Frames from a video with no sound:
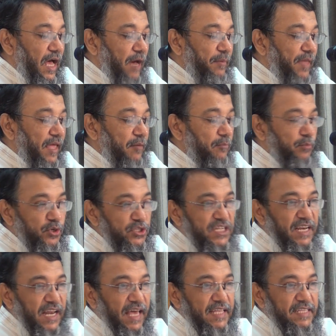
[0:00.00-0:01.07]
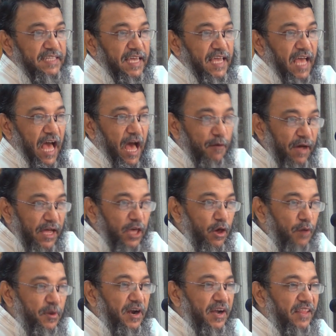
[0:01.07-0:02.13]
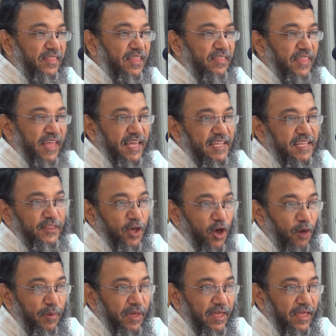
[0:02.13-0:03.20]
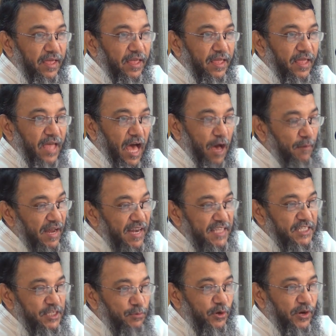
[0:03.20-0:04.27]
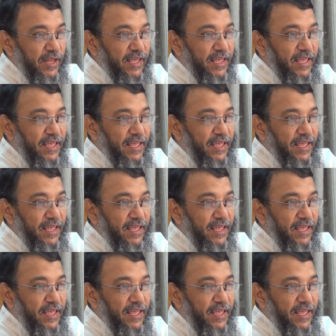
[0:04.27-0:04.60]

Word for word: আমি বুঝি নাই যে আমাকেও এমন একটা দিন দেখে যেতে হবে আমারই জীবনে